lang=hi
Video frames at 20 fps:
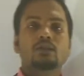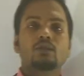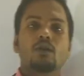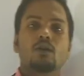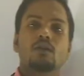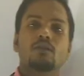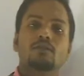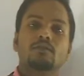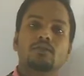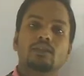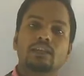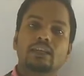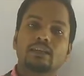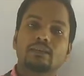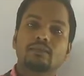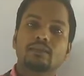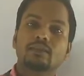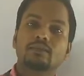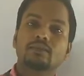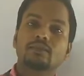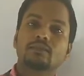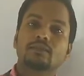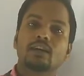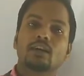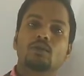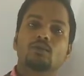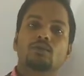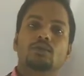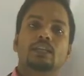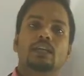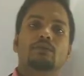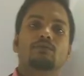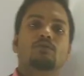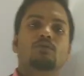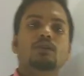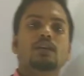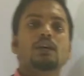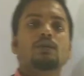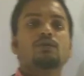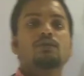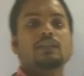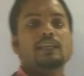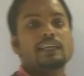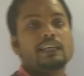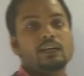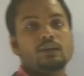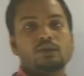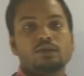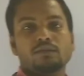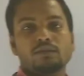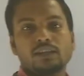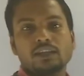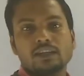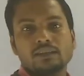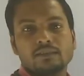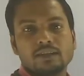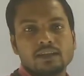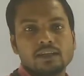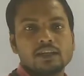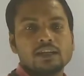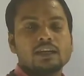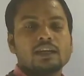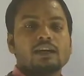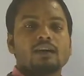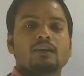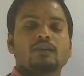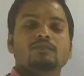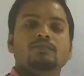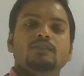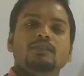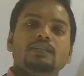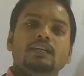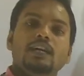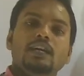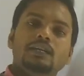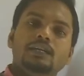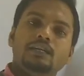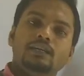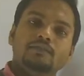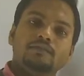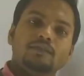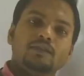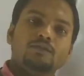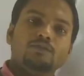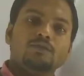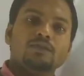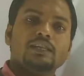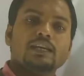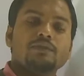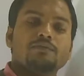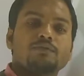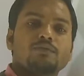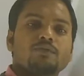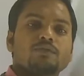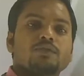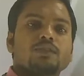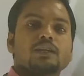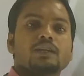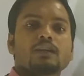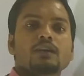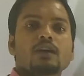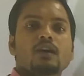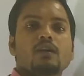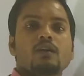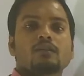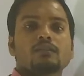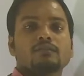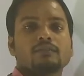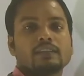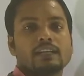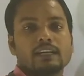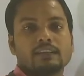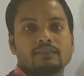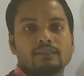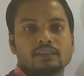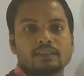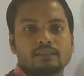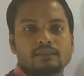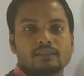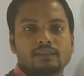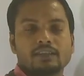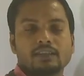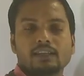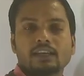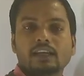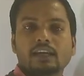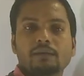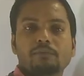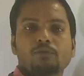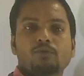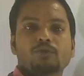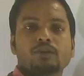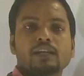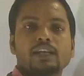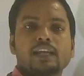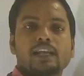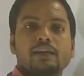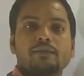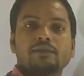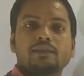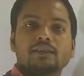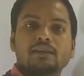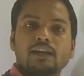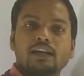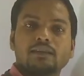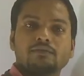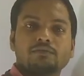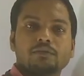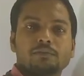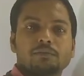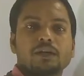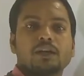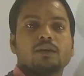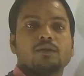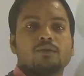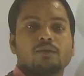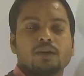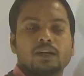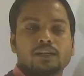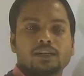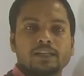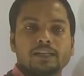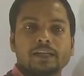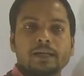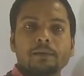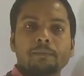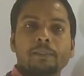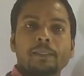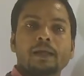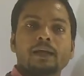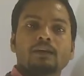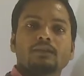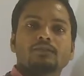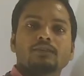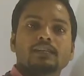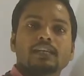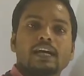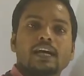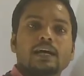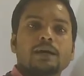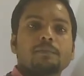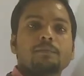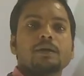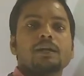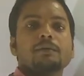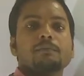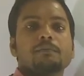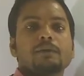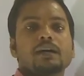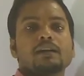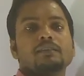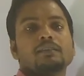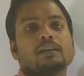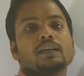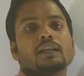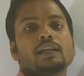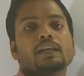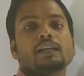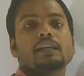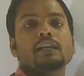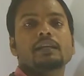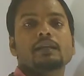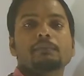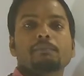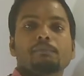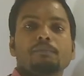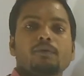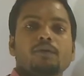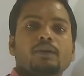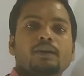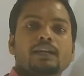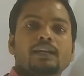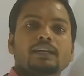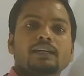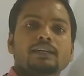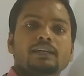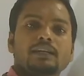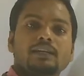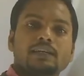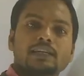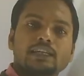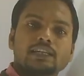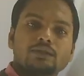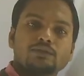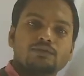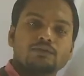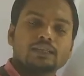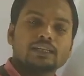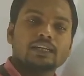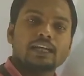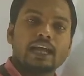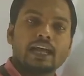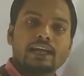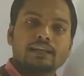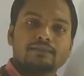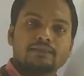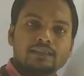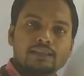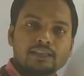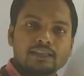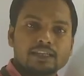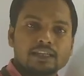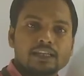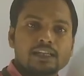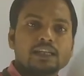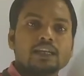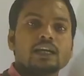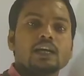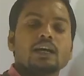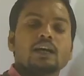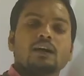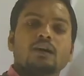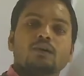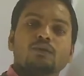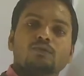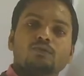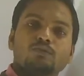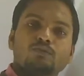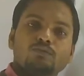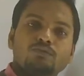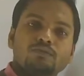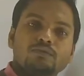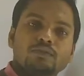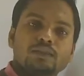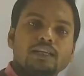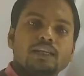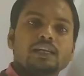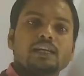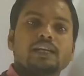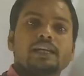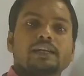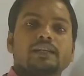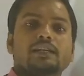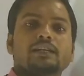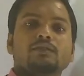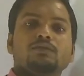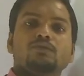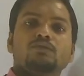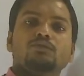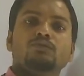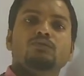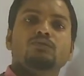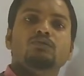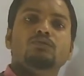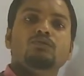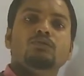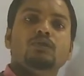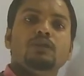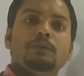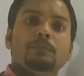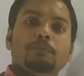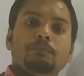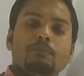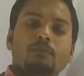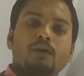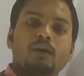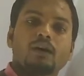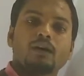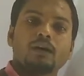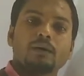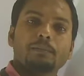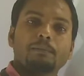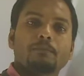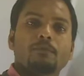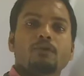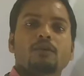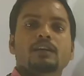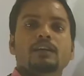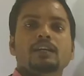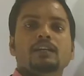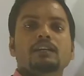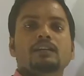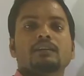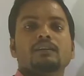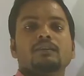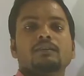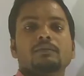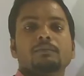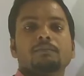तो ऑक्सीडेशन जिसका होता है वो क्या होते हैं रिड्यूसिंग एजेंट और जिनका रिडक्शन होता है वो होते हैं ऑक्सीडाइजिंग एजेंट ये आप लोगों ने इलेवेंथ क्लास में पढ़ा होगा ठीक है तो यहाँ पर हम बात करेंगे इम्पोर्टेंट रिड्यूसिंग एजेंट की और उनसे रिलेटेड कुछ जो इम्पॉर्टेंट